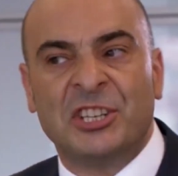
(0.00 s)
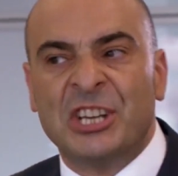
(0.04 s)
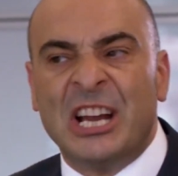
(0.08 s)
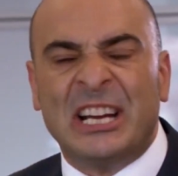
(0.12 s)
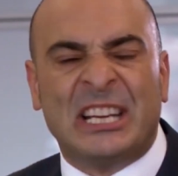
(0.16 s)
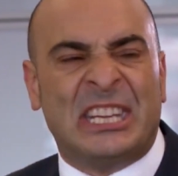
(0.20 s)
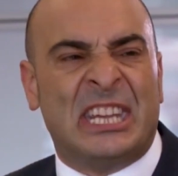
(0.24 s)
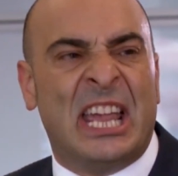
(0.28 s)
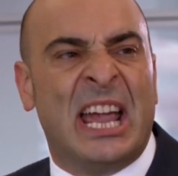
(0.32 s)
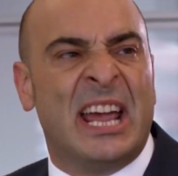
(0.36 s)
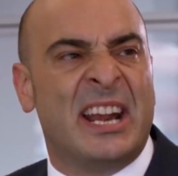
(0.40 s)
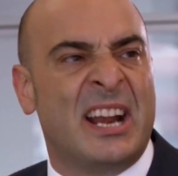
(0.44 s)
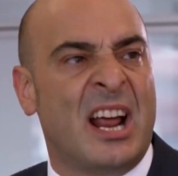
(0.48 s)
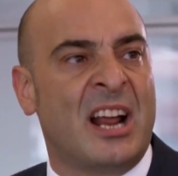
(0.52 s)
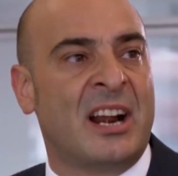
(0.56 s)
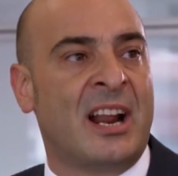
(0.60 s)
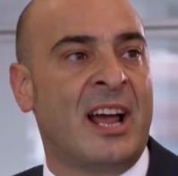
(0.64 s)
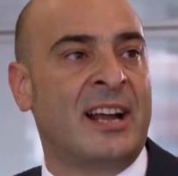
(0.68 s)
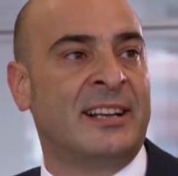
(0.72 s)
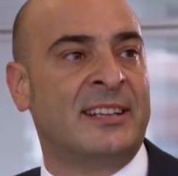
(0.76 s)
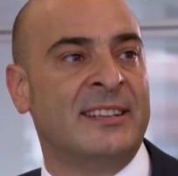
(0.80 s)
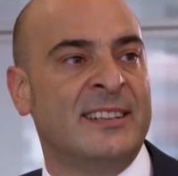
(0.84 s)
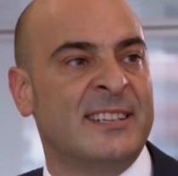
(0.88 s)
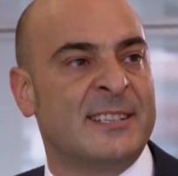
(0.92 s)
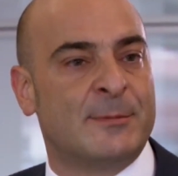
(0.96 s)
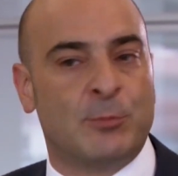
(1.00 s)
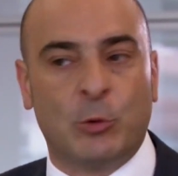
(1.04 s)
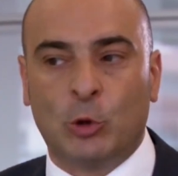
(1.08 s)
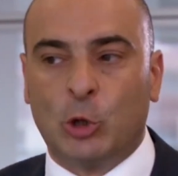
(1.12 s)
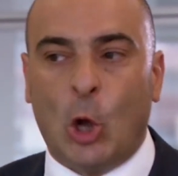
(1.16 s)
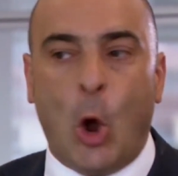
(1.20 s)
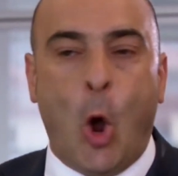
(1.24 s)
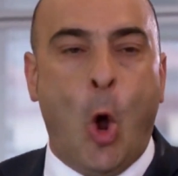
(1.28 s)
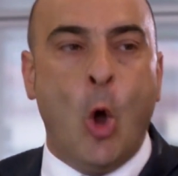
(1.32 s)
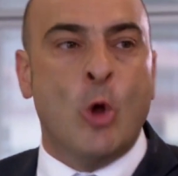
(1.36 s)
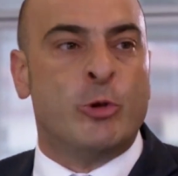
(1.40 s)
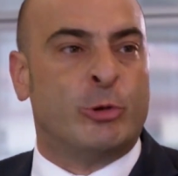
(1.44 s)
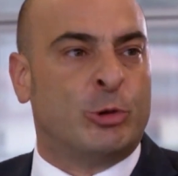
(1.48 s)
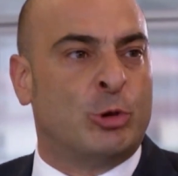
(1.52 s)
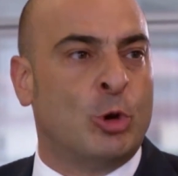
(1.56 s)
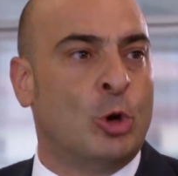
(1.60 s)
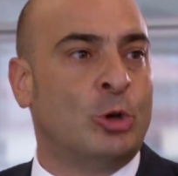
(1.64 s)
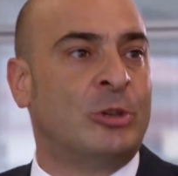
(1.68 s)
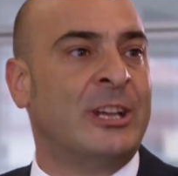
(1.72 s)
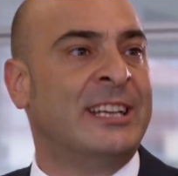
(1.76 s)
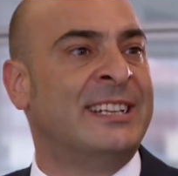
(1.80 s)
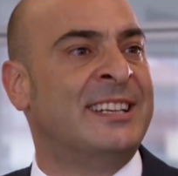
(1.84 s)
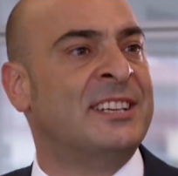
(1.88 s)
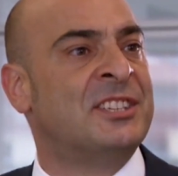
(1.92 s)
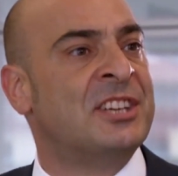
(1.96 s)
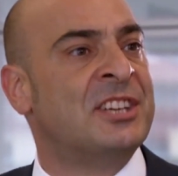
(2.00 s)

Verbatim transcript: kaçacak yer arardınız burada hötsört